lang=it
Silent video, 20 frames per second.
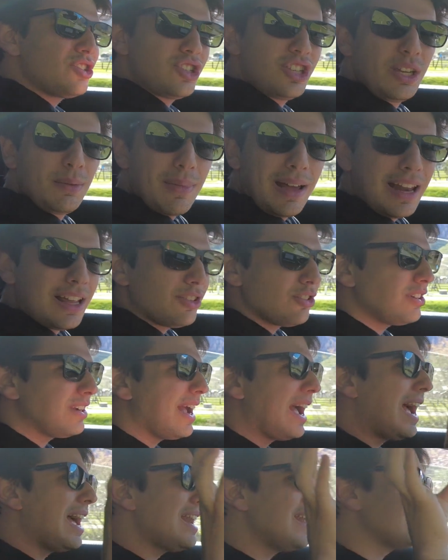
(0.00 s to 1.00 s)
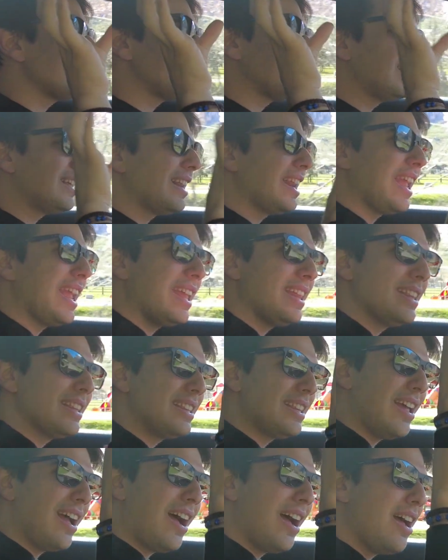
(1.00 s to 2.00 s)
cima alla dogana,
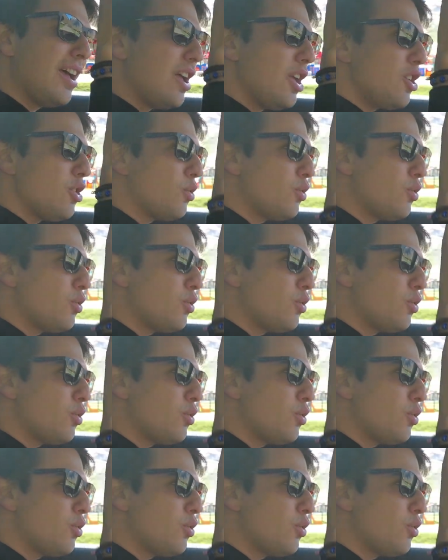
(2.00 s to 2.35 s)
30